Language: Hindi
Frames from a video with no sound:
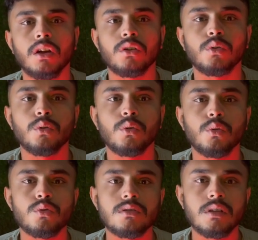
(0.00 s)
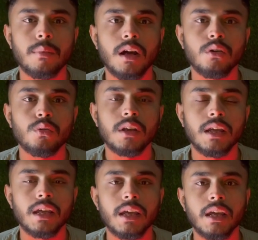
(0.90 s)
तो उस सामान को
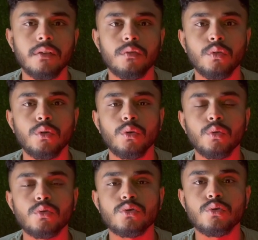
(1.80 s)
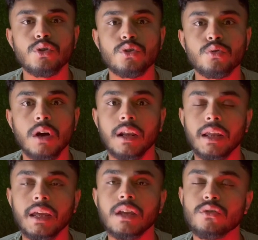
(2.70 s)
देख के वो लोग उसको
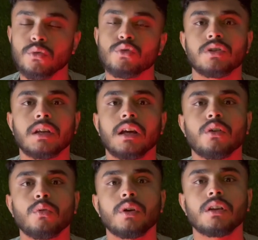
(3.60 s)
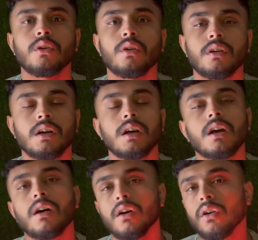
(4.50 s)
चुराने की सोचते हैं रोहित और
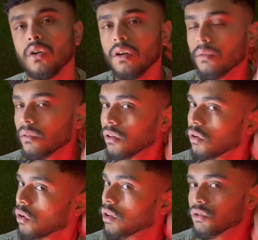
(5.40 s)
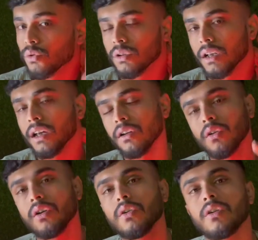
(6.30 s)
रौन रौनक जो होता है
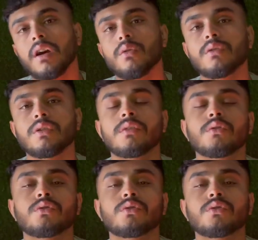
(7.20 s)
रौनक और राहुल जो है वो